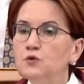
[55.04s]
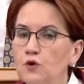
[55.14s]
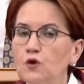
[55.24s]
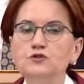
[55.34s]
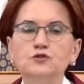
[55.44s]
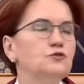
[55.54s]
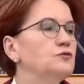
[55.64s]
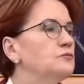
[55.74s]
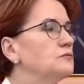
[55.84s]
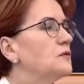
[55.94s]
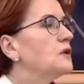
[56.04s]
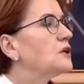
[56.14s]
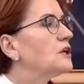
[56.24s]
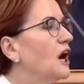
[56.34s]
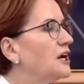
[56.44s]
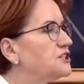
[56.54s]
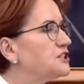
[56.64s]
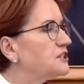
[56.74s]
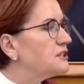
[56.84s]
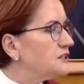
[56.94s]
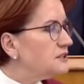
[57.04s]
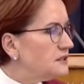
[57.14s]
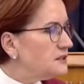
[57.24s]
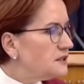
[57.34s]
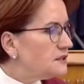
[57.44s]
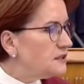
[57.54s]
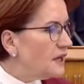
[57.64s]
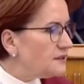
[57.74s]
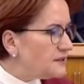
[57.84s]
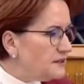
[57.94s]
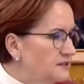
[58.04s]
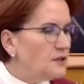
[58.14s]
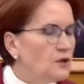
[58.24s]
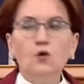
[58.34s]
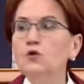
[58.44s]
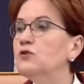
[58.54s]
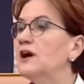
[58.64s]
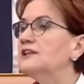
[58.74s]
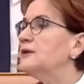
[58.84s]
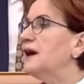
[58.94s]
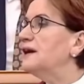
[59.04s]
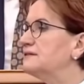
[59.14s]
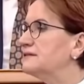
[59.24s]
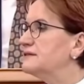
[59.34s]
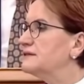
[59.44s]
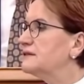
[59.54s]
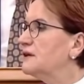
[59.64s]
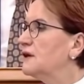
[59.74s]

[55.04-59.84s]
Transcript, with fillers: bu özrün karşılığı nedir? onu anlamaktır.